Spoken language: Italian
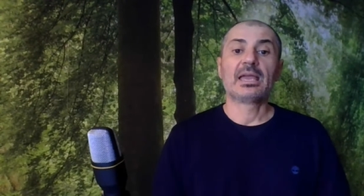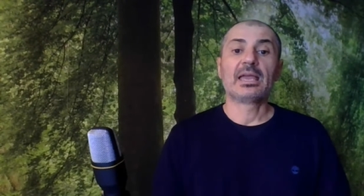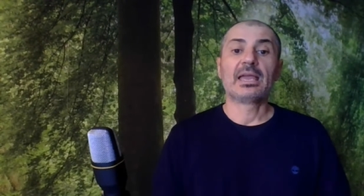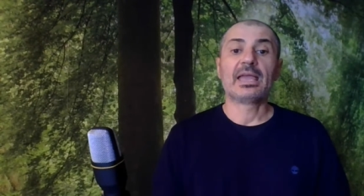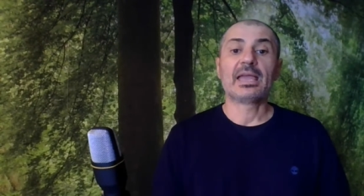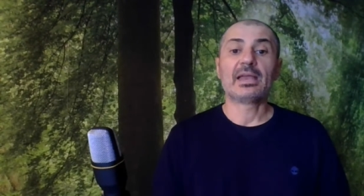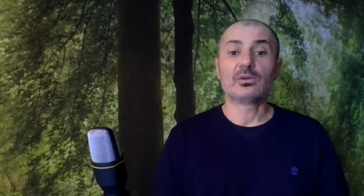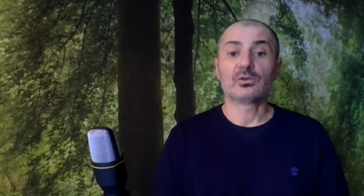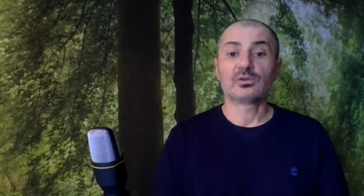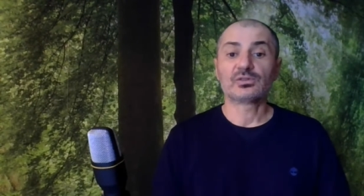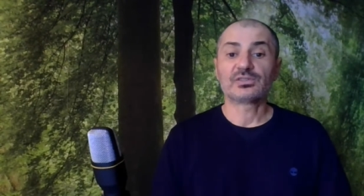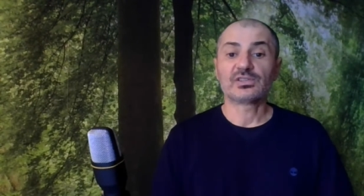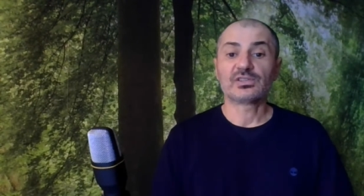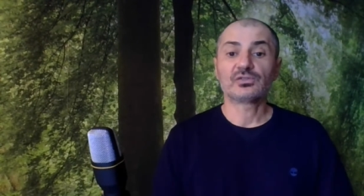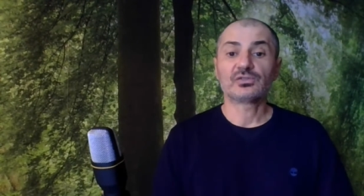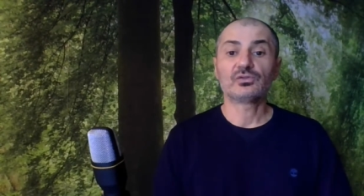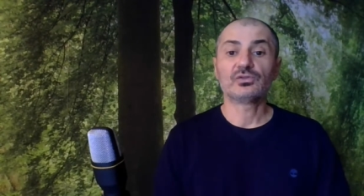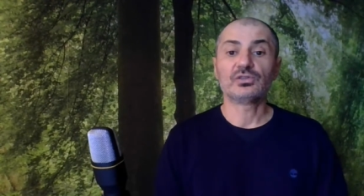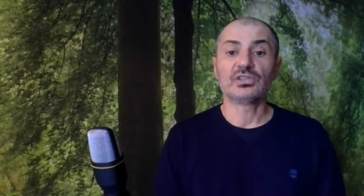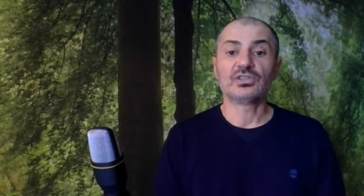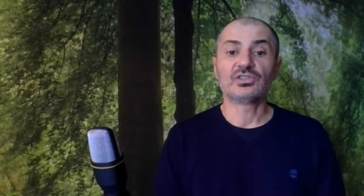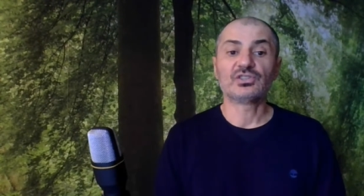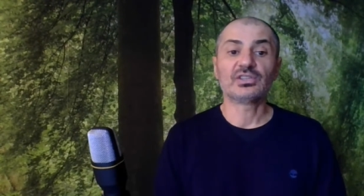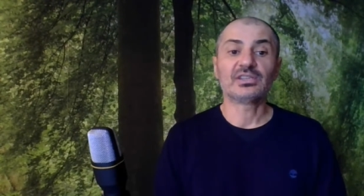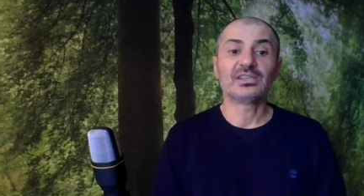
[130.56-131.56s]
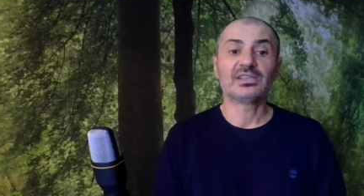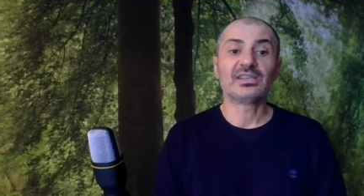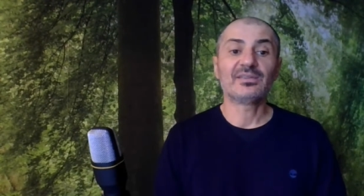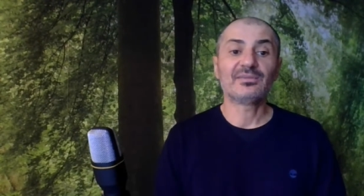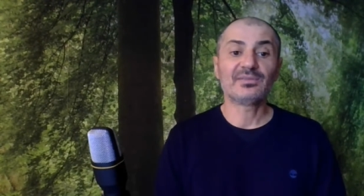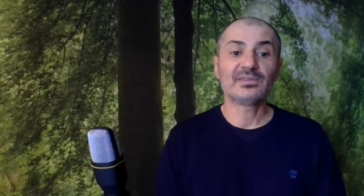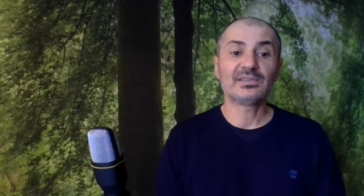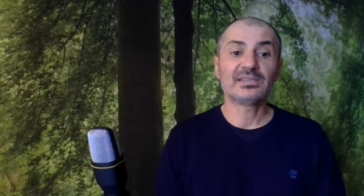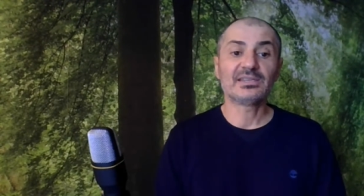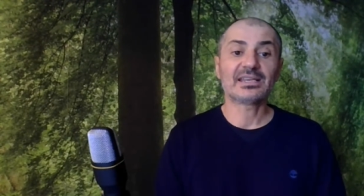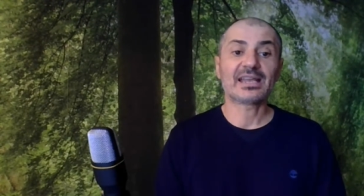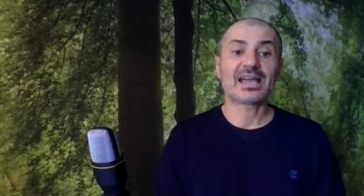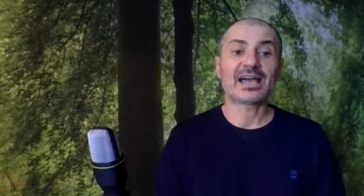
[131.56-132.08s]
E lo stesso Nietzsche
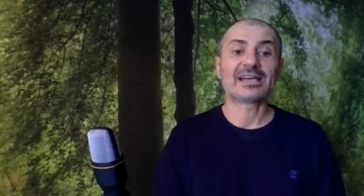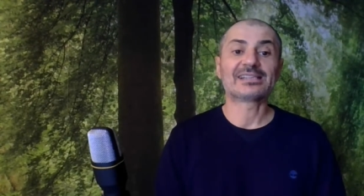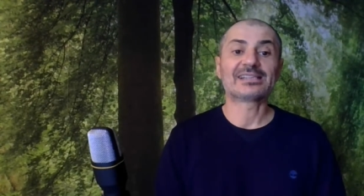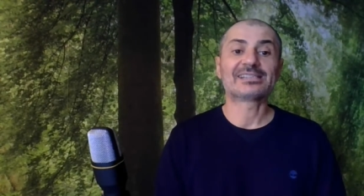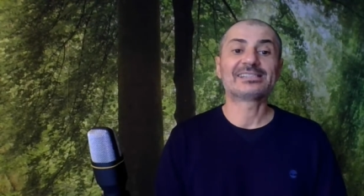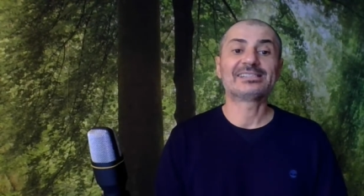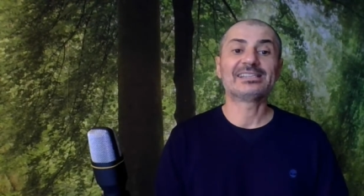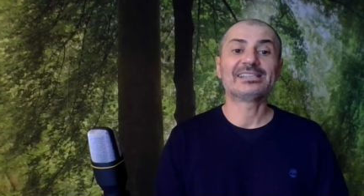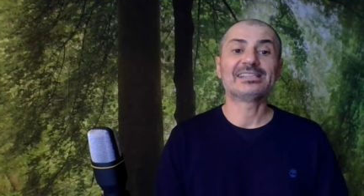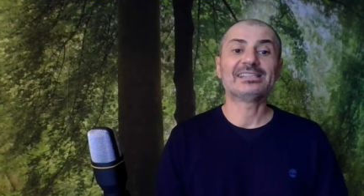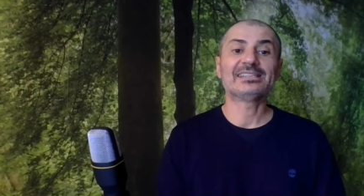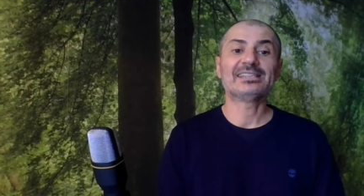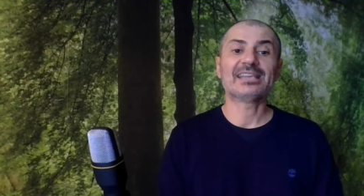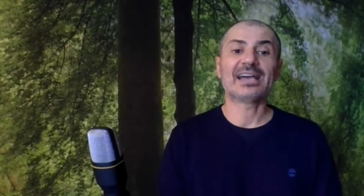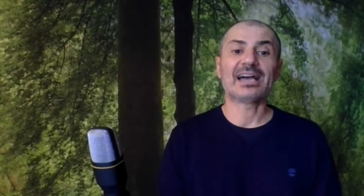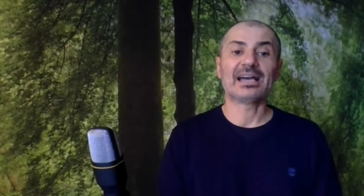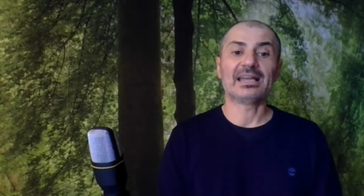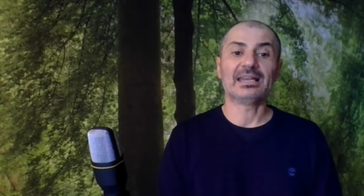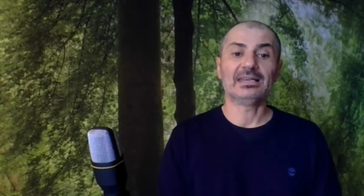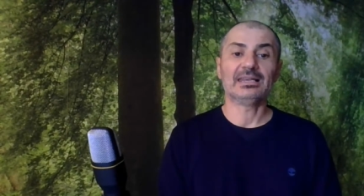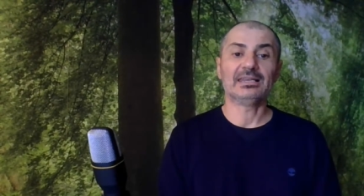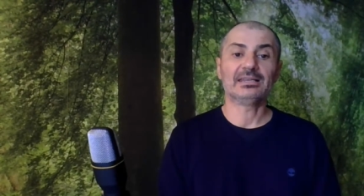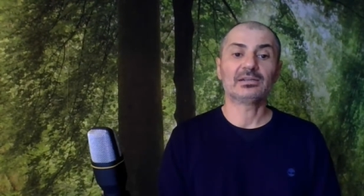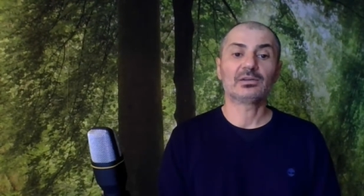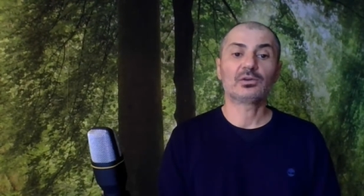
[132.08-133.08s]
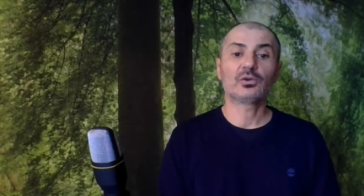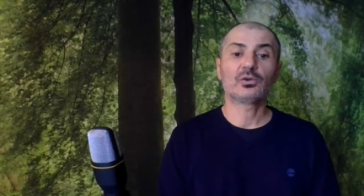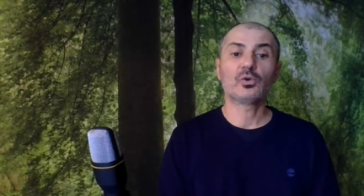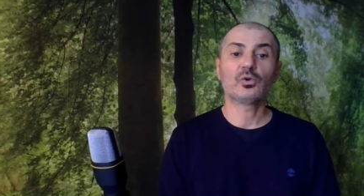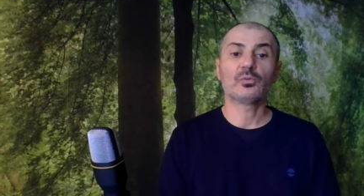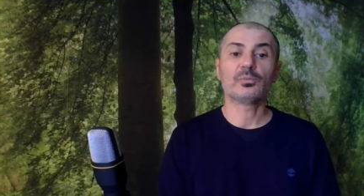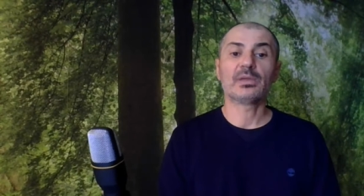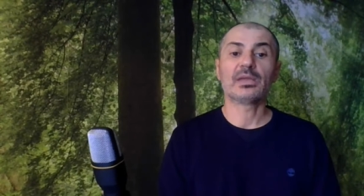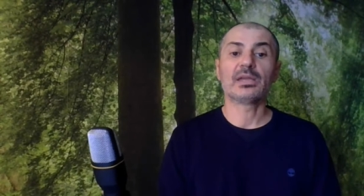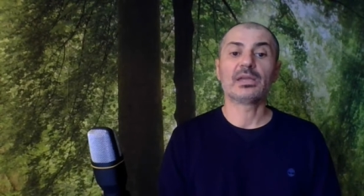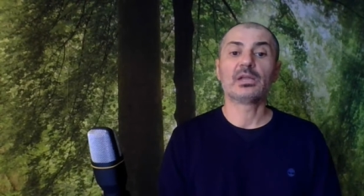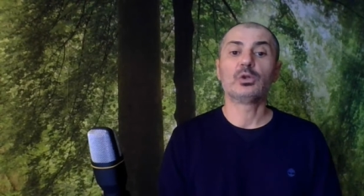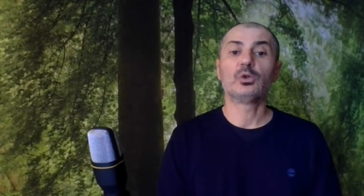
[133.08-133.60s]
definirà Stendhal come